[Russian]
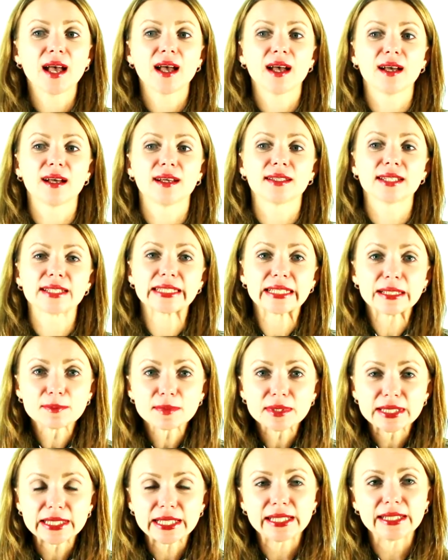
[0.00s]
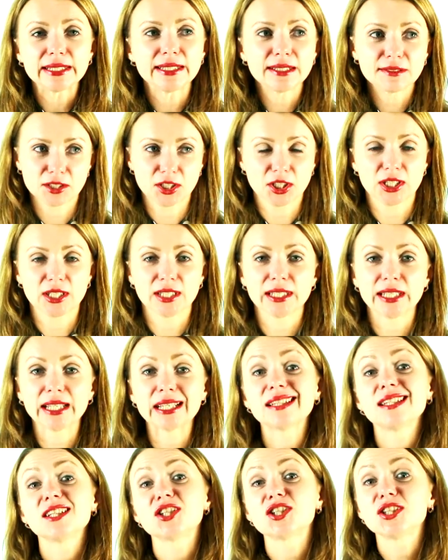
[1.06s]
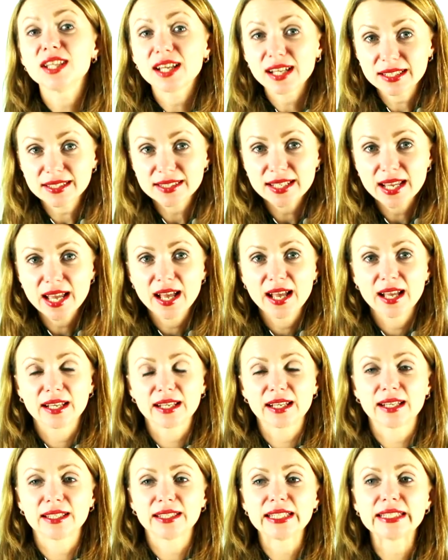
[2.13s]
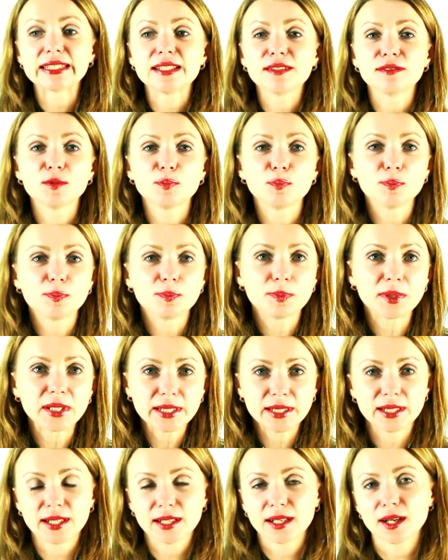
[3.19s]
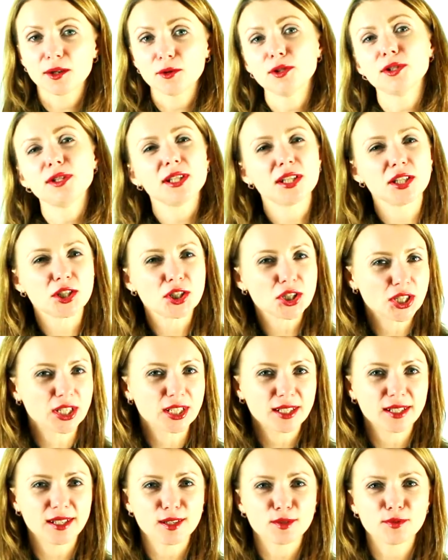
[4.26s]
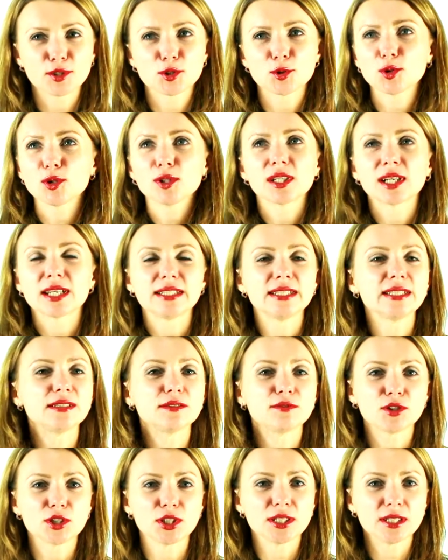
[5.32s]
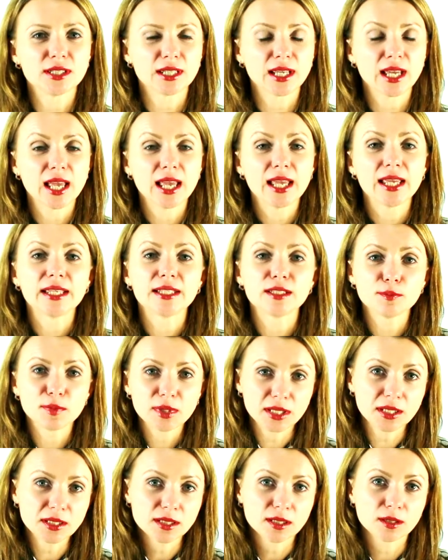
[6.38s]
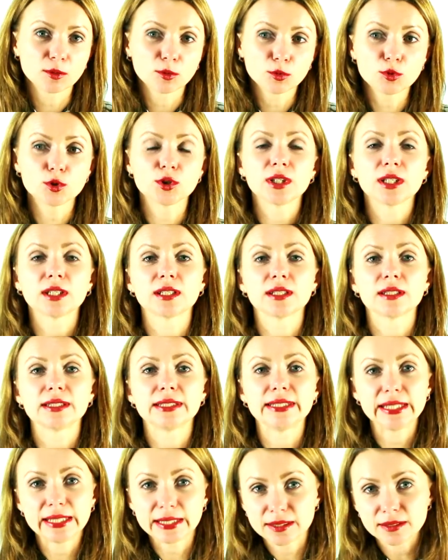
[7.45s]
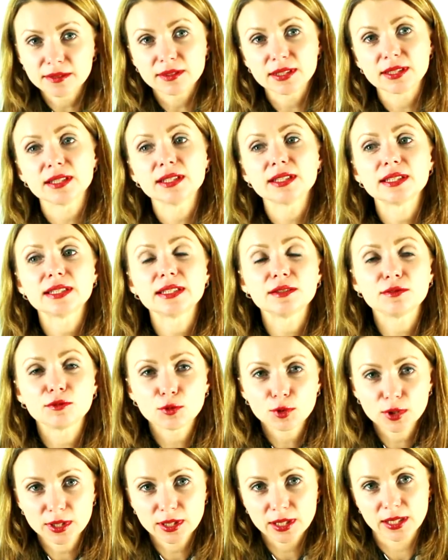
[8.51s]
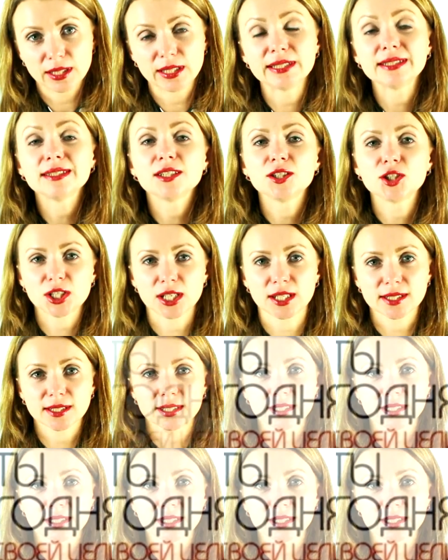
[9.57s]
А, на самом деле, девочки, не надо ждать, а, если вы приняли какое-то решение или вы что-то хотите в жизни изменить, нужно действовать сегодня и сейчас.